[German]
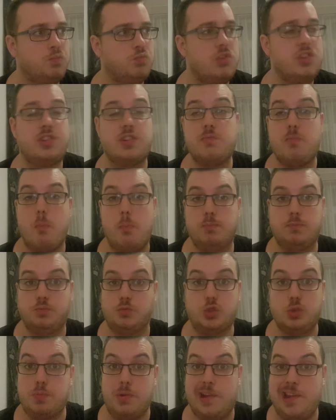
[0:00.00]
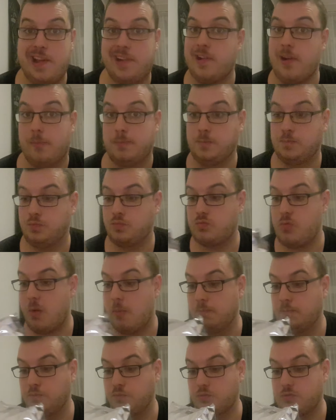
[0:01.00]
Die sind super lecker.
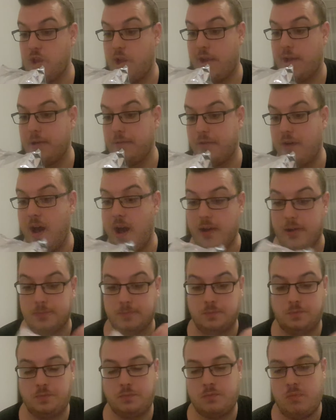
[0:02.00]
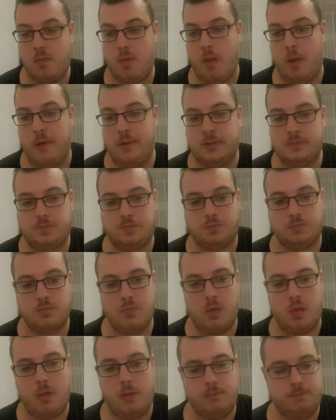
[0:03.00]
Gar keine Frage.
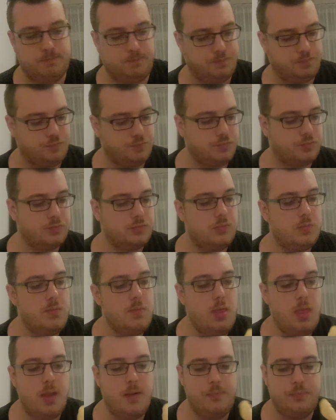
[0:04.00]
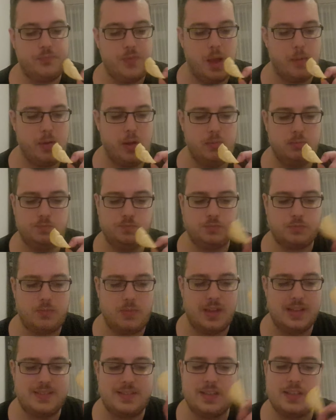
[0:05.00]
Mm. Aber
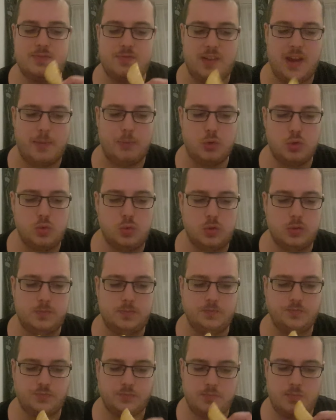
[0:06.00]
ist das Flammkuchen?